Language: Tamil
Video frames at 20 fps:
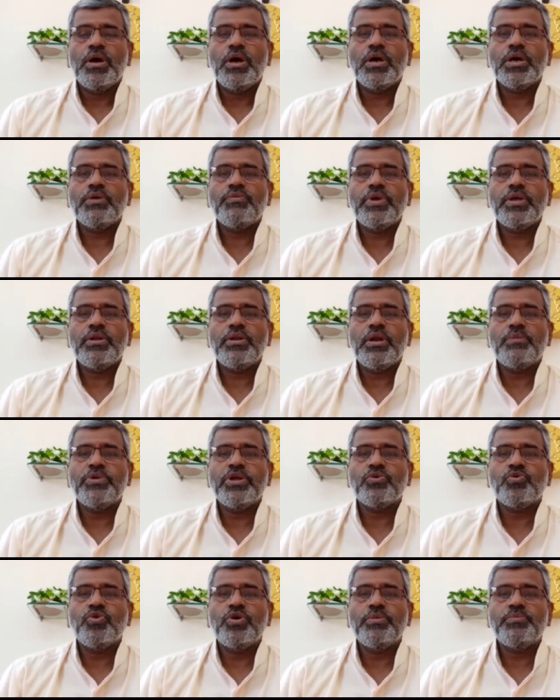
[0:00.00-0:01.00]
ஆகவே
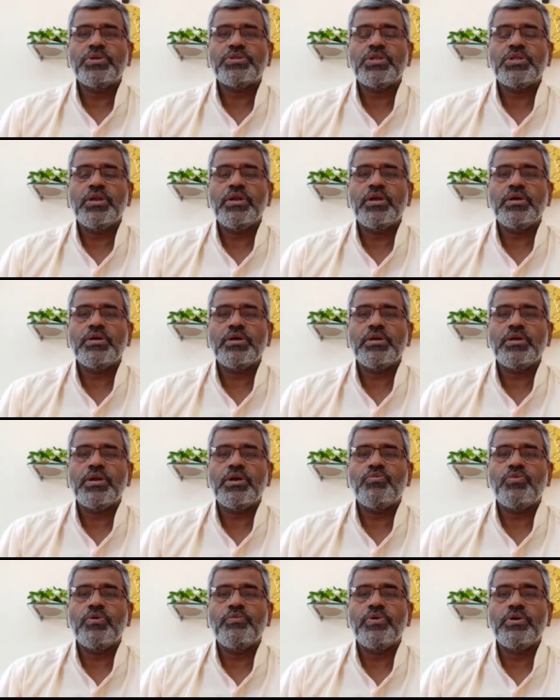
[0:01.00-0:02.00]
நம்முடைய குடும்பத்தில் இருக்கின்ற
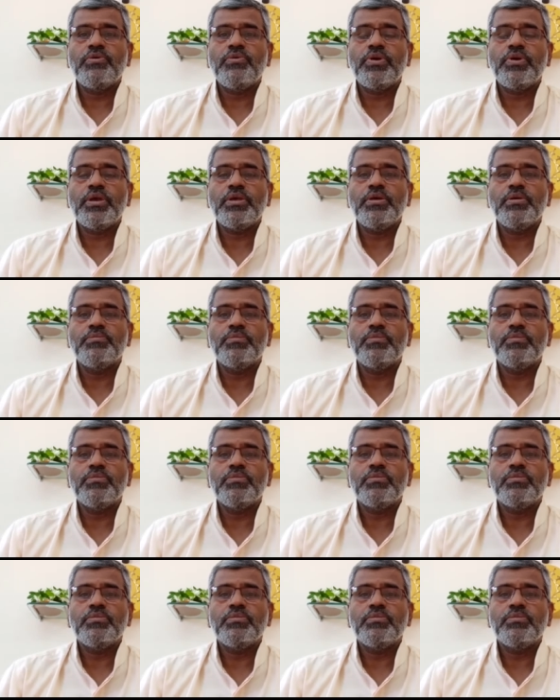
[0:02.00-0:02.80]
ஒவ்வொருவரையும்